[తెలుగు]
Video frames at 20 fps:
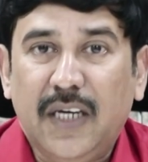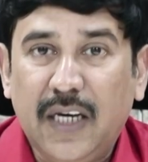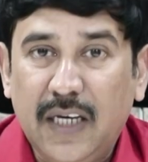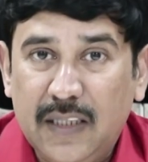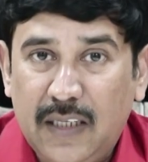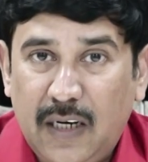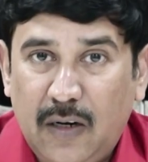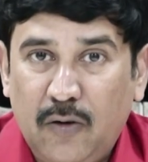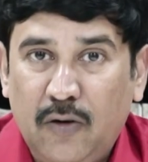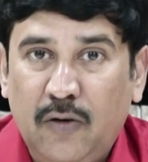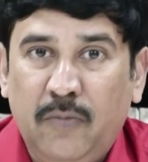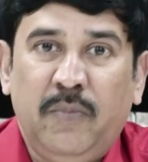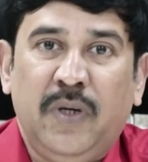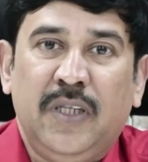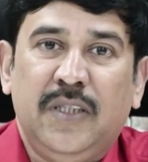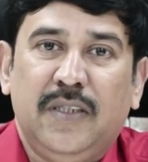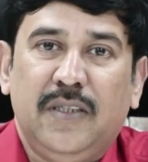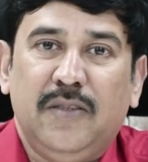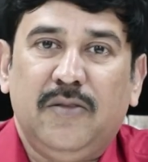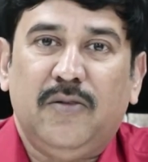కేంద్ర
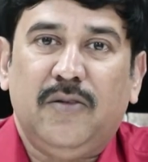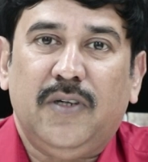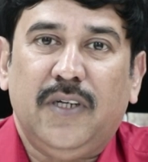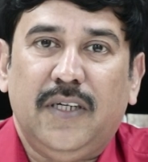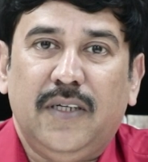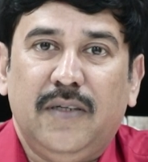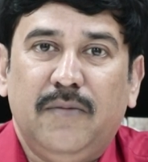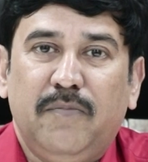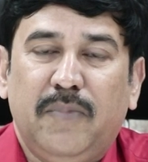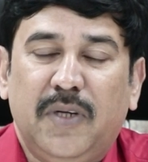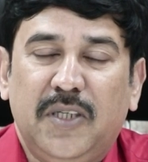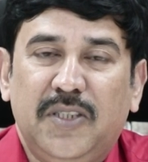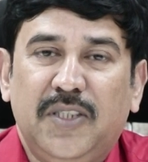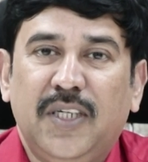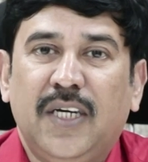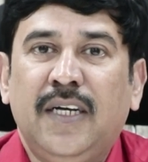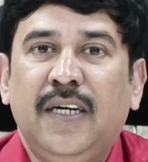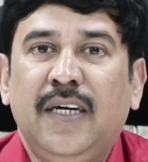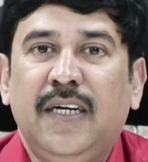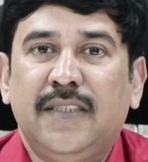హోంమంత్రితోటి
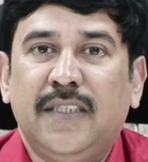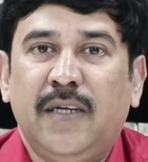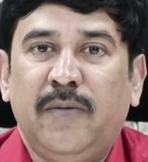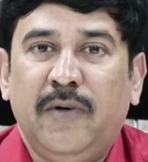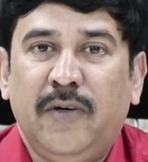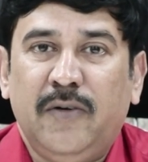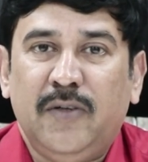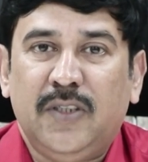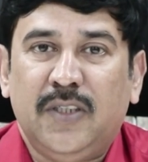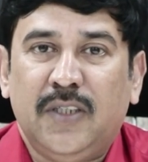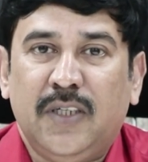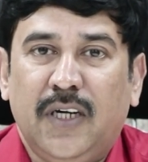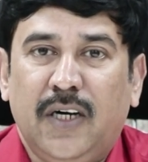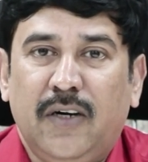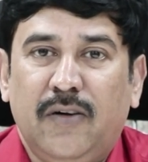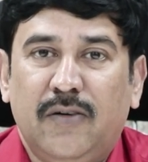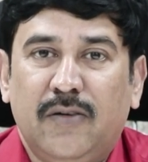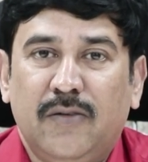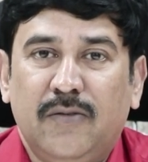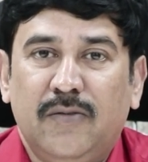ప్రత్యేకంగా సమావేశం
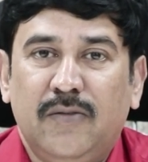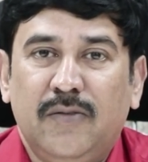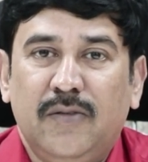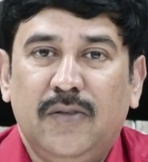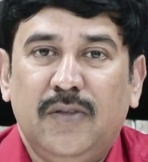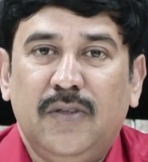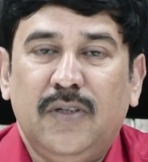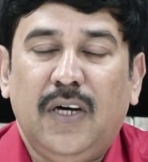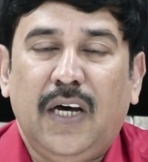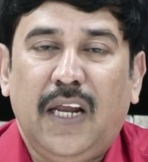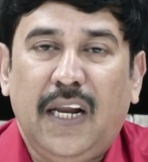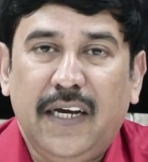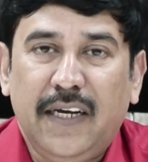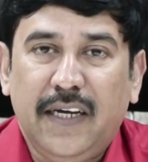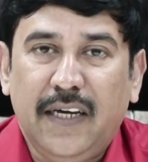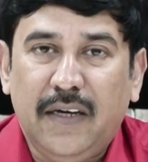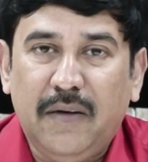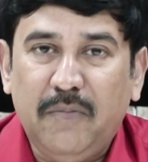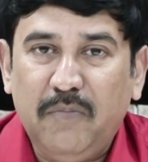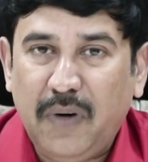కావటం
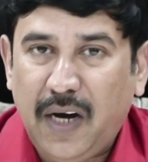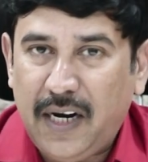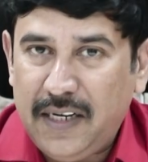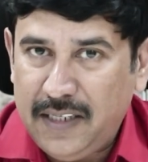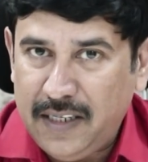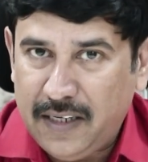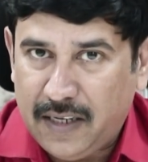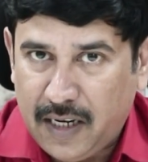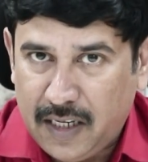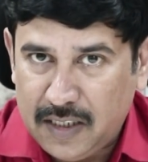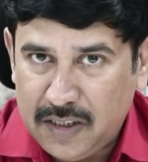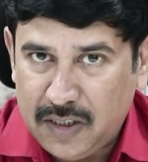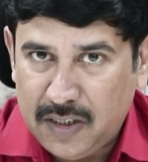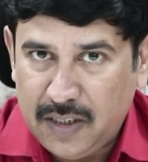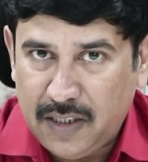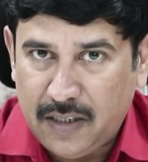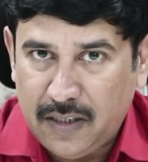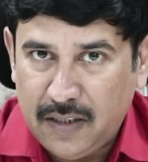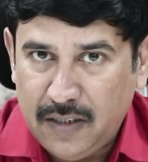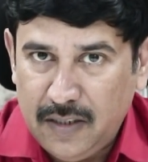అలాగే పార్టీ
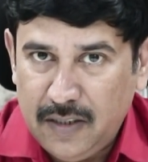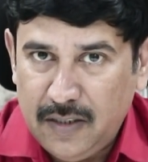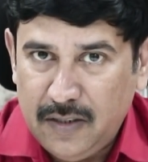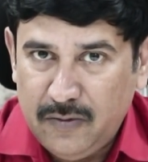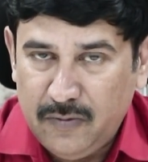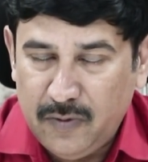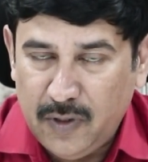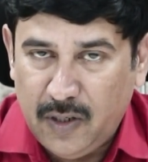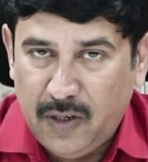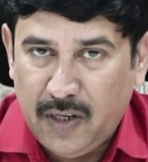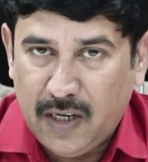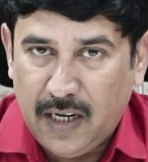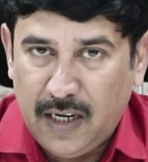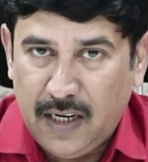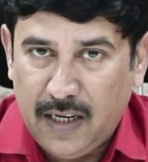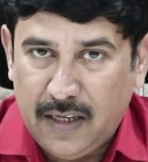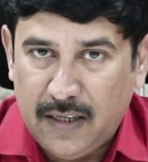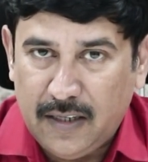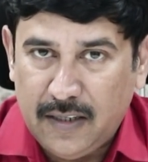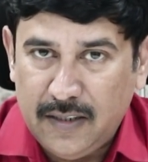రాష్ట్ర
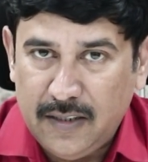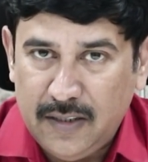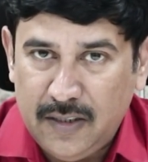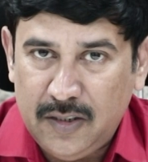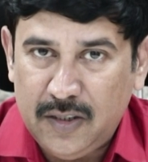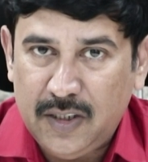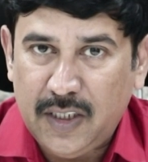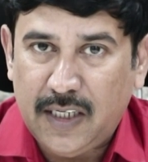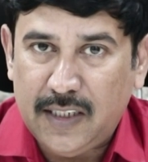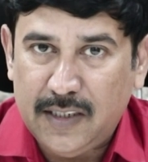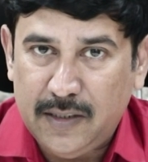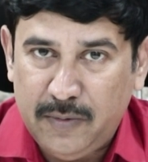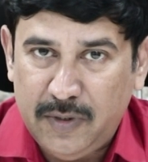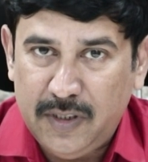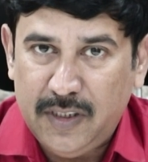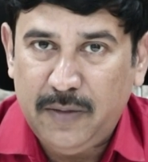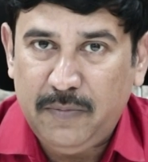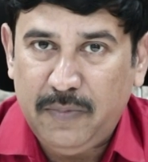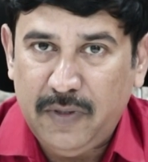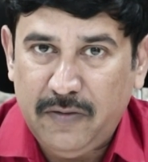వ్యవహారాల ఇన్ఛార్జి
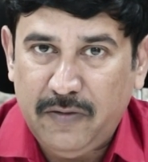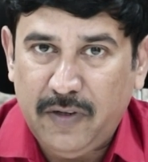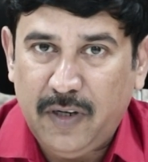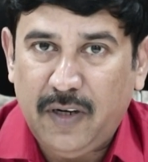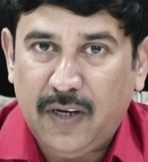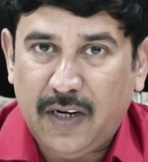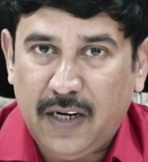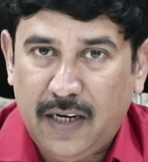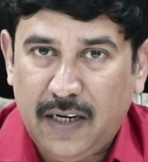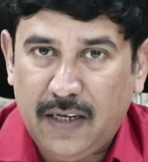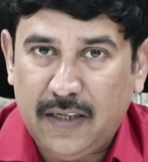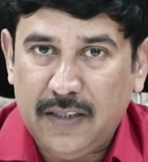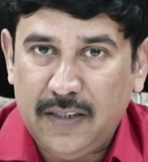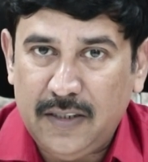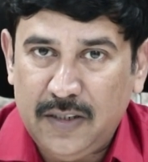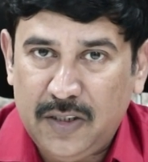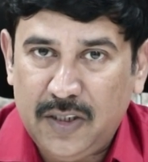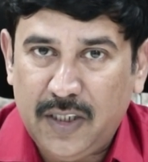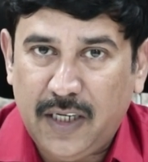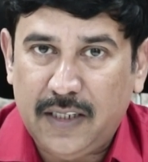బీజేపీ వ్యవహారాల
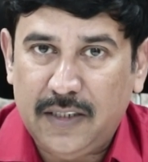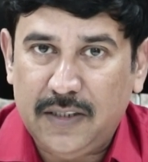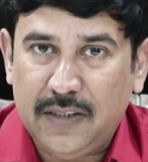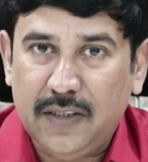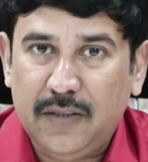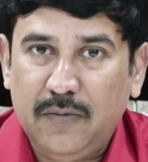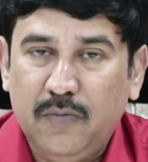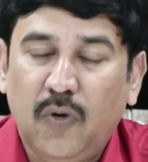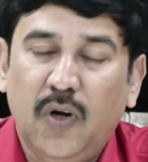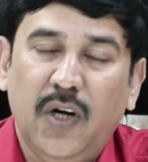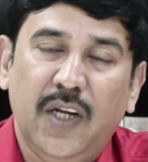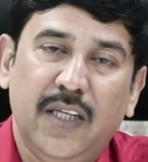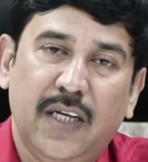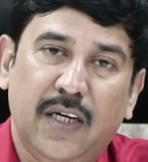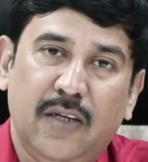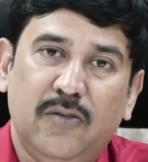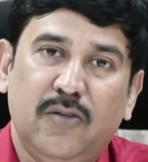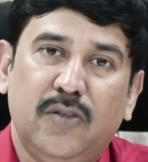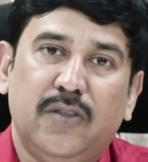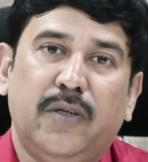ఇన్ఛార్జి
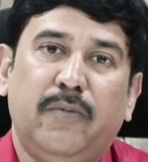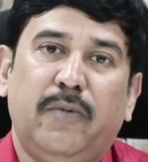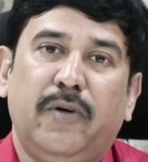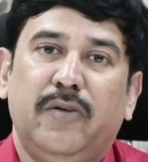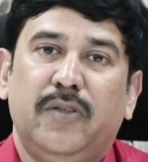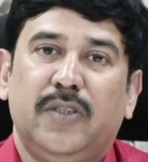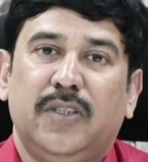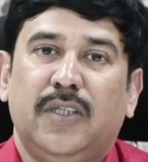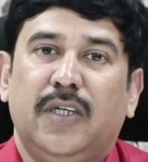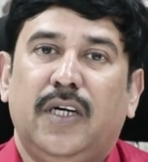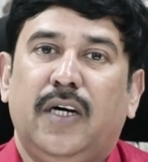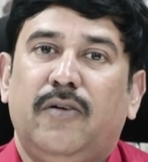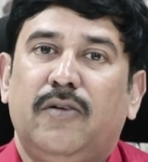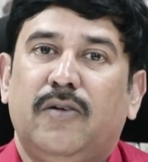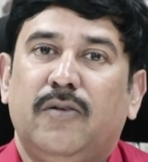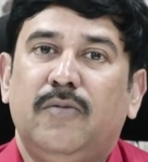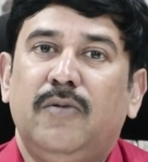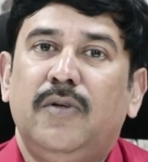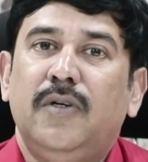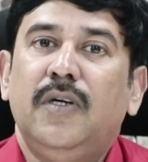మురళీధరన్తో సమావేశం
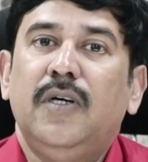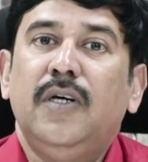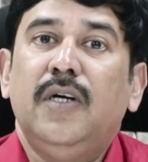కావటం